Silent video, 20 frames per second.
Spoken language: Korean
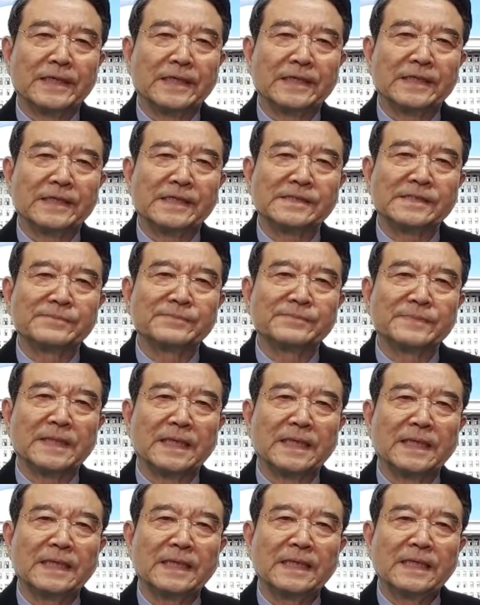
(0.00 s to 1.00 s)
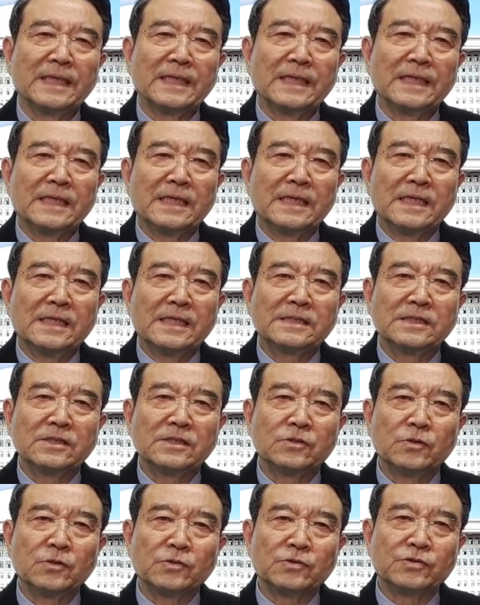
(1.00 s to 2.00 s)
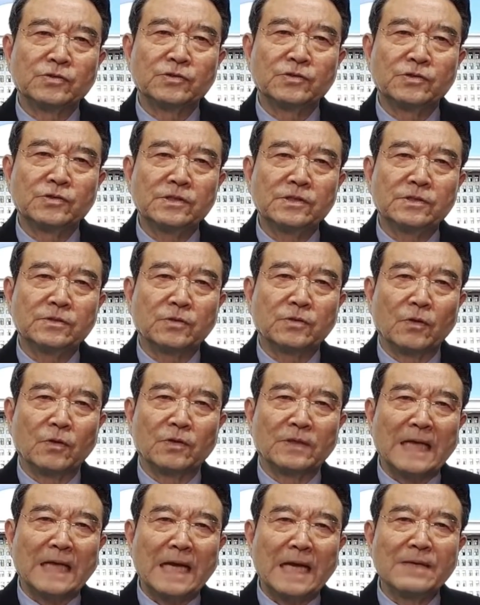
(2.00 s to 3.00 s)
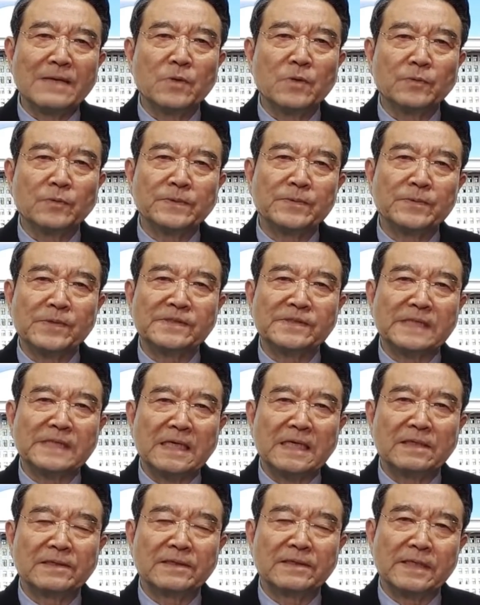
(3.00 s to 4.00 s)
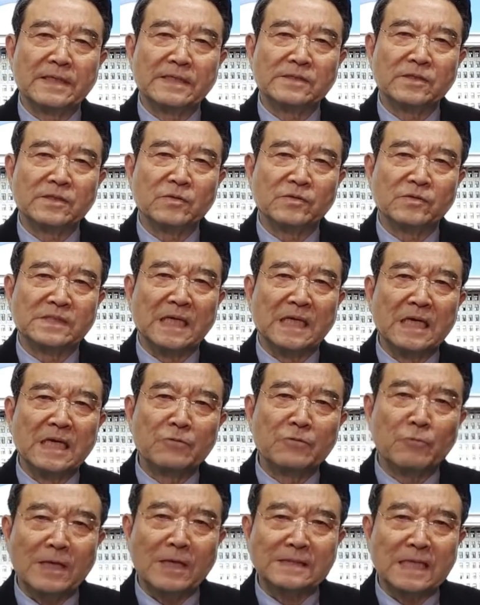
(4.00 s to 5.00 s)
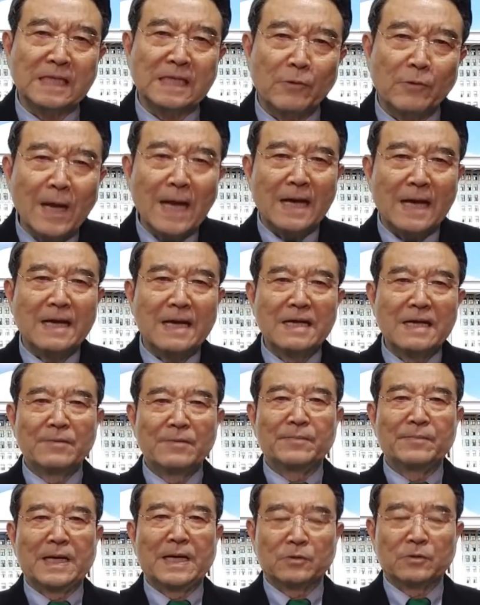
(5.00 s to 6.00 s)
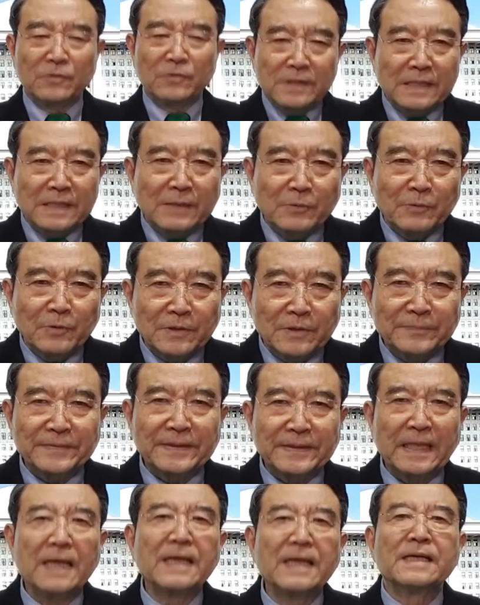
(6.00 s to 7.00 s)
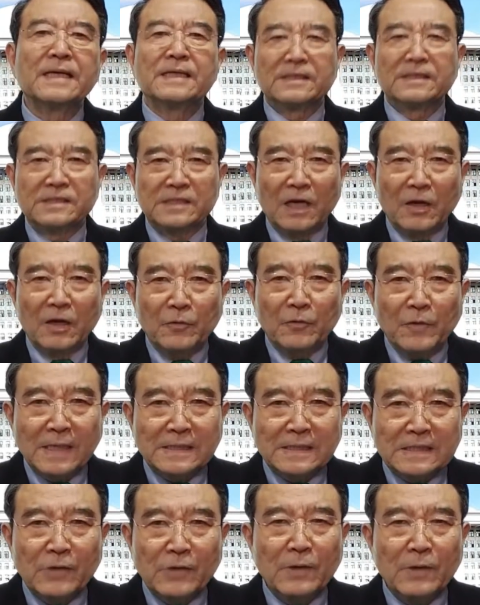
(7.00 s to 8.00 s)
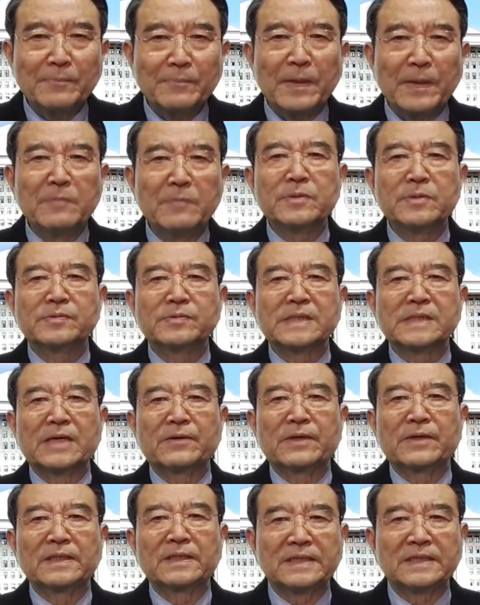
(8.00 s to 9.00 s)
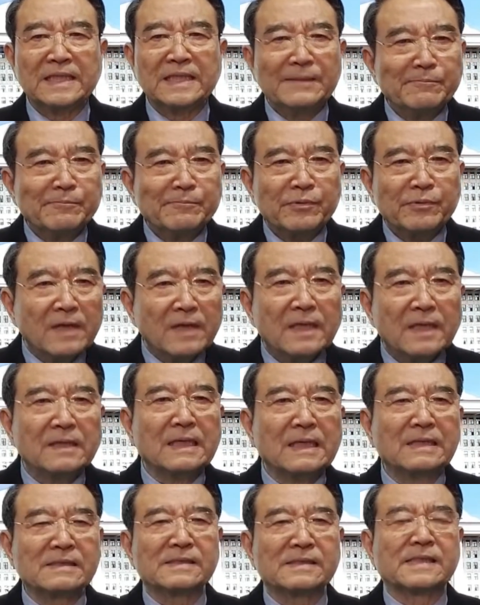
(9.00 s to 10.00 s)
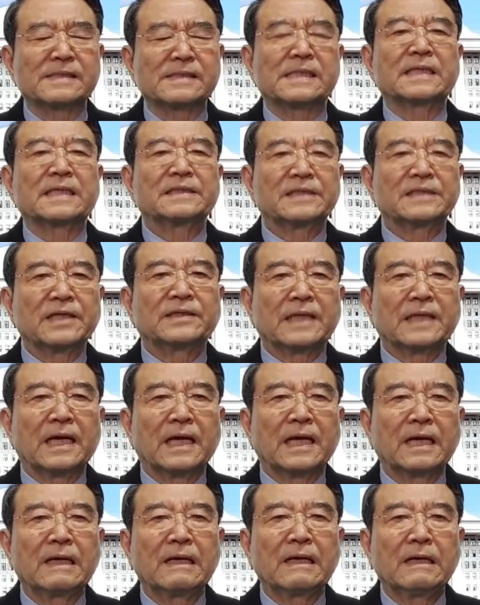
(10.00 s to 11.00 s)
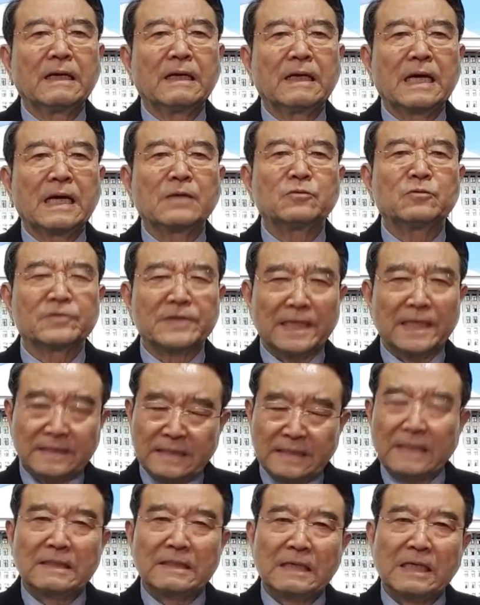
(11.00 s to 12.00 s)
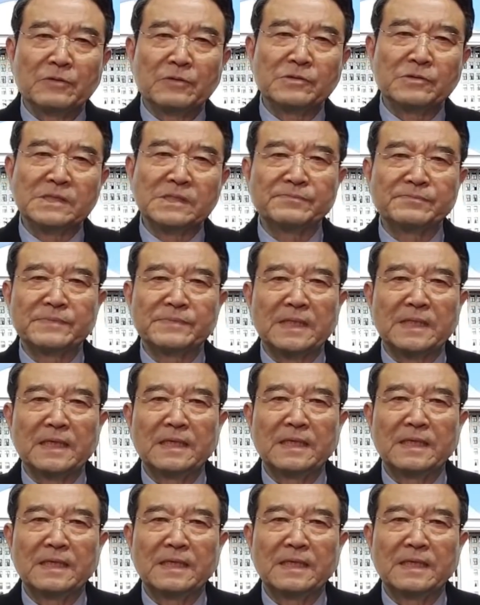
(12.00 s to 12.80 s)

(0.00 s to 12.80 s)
얘기를 했습니다. 진 교수는 또 라임 옵티머스 사건에 대해서도 전과자와 바로 이 대목입니다. 전과자와 법무부 장관이 팀플레이를 하는 세상이 됐다. 하고 개탄을 하고 있습니다.